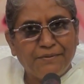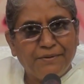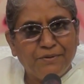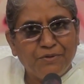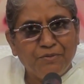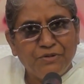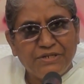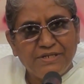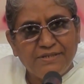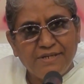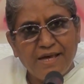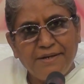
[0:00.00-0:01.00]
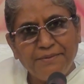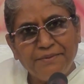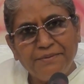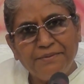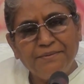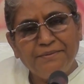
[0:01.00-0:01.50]
ధారణ కొరకు ముఖ్య
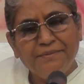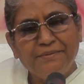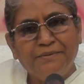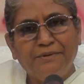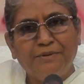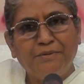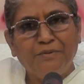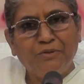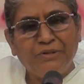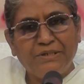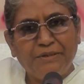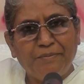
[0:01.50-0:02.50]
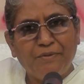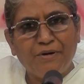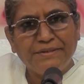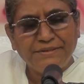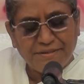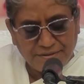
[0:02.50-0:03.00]
సారం
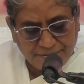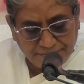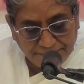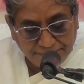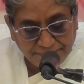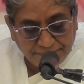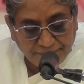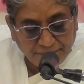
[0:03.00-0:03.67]
మొదటి పాయింట్